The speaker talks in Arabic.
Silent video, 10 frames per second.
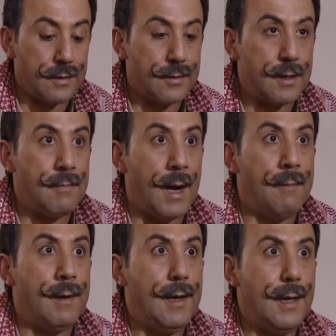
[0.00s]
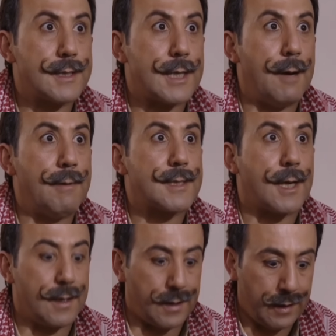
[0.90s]
انضمامي لعصابة
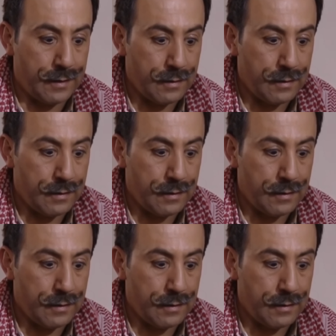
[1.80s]
صغيرة